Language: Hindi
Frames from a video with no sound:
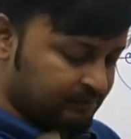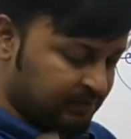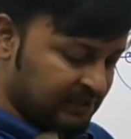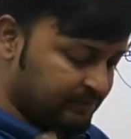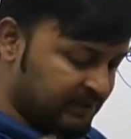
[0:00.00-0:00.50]

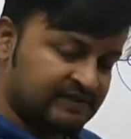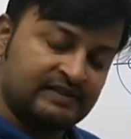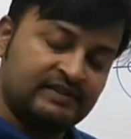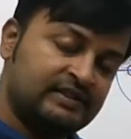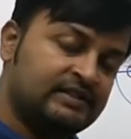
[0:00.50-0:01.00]
सिंपल
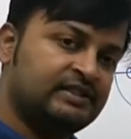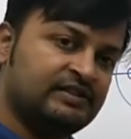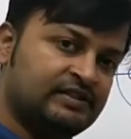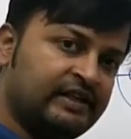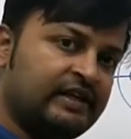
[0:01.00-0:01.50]
बेसिक सी
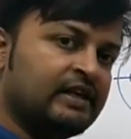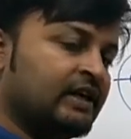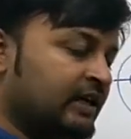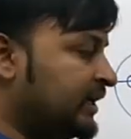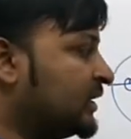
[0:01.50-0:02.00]
चीज थी
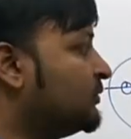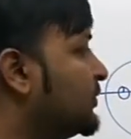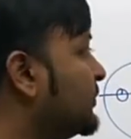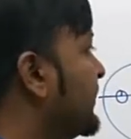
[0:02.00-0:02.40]
इक्वल